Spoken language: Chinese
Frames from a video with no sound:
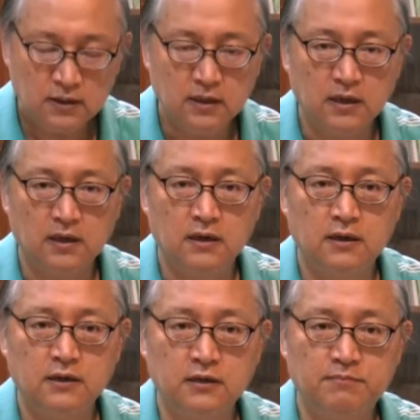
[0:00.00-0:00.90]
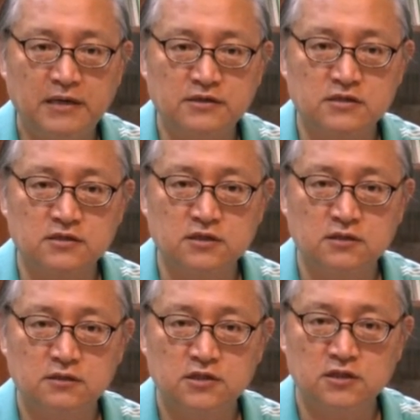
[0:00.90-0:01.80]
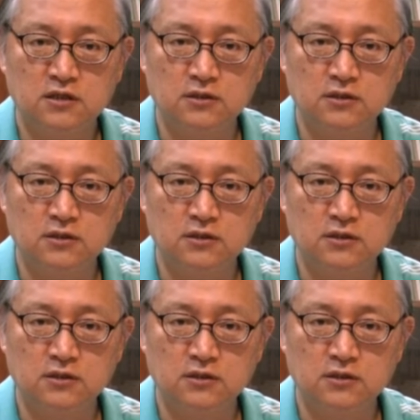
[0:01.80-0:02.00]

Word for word: 啊一般的时间纪